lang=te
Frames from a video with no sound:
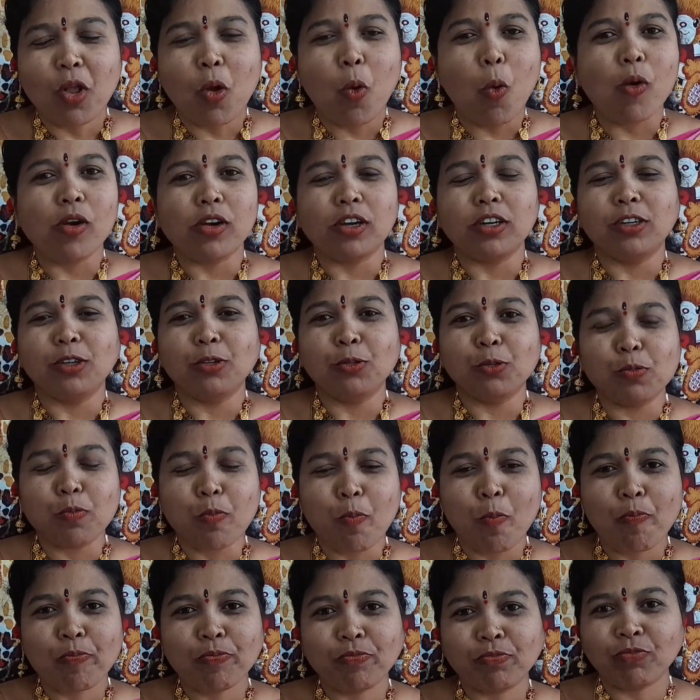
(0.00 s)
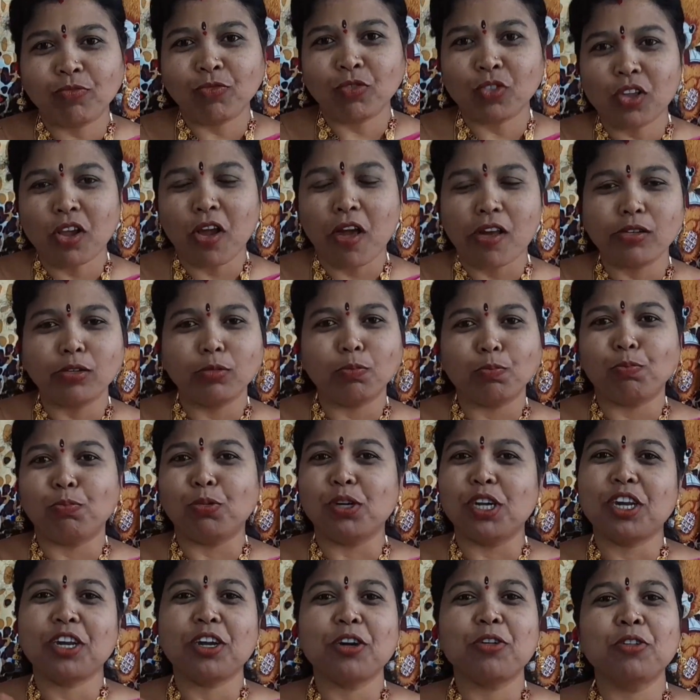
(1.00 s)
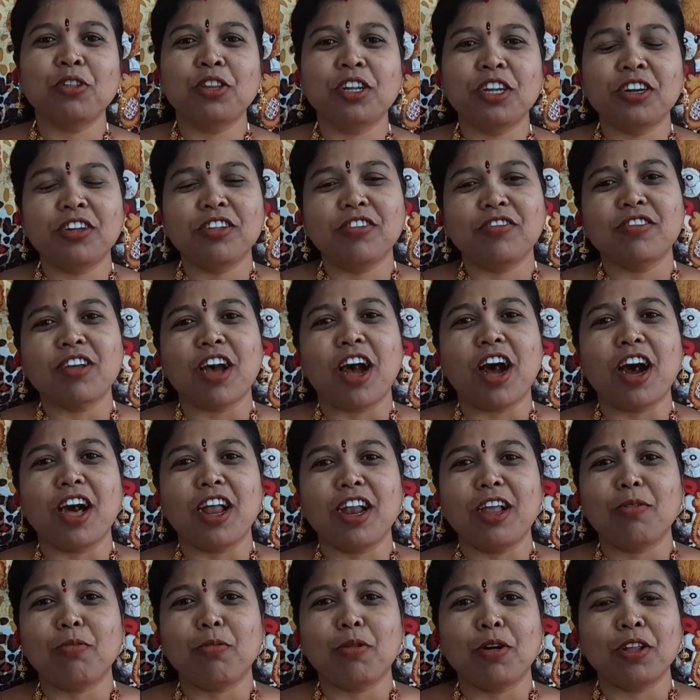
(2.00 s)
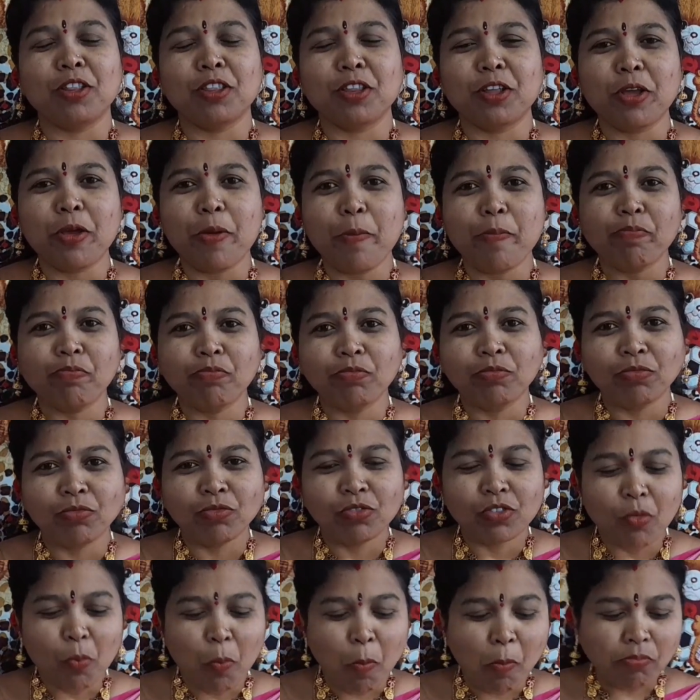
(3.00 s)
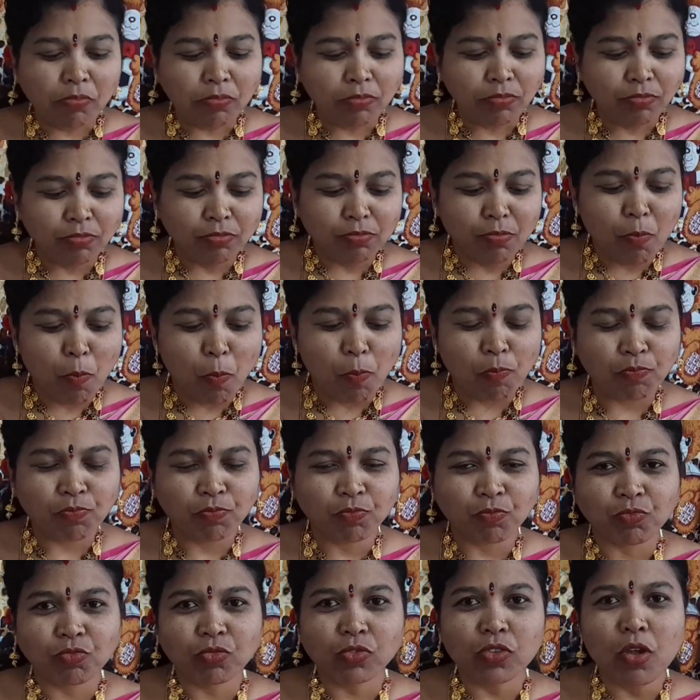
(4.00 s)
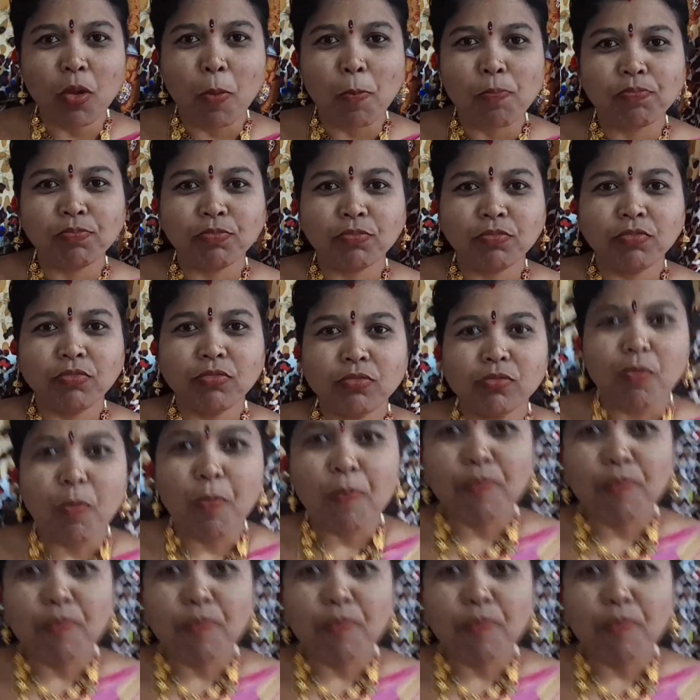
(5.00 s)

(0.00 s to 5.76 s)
వావ్ సూపర్గా ఉందండి చాలా బాగుంది చేయండి షేర్ చేయండి సబ్స్క్రైబ్ చేసుకోండి